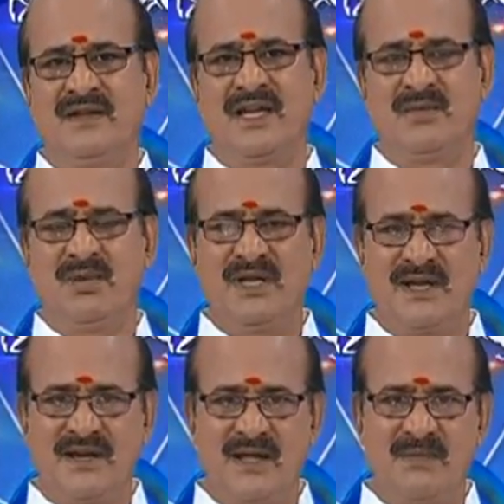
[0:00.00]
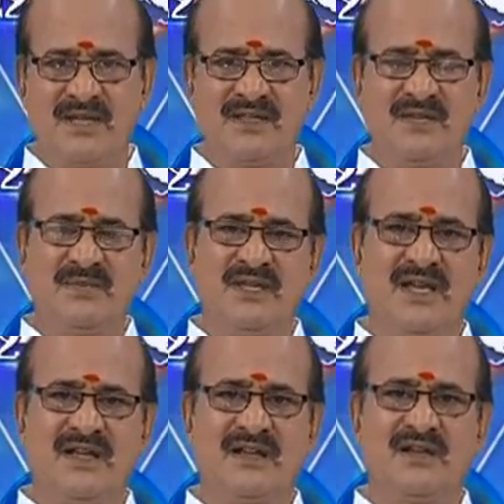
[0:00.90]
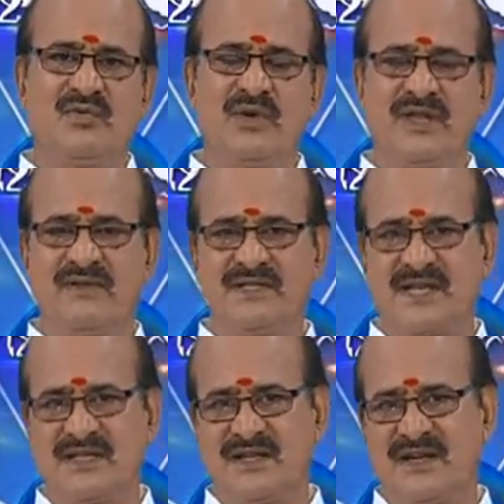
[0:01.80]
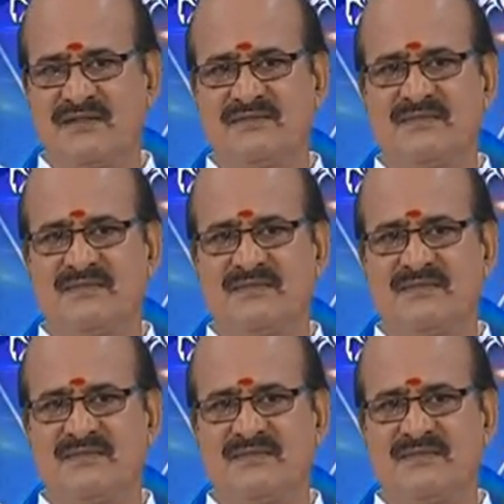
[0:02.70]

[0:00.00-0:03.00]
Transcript: அதுபோல் இரண்டாம் இடத்ததிபதியாக இருக்கக்கூடியவன் சந்திரன்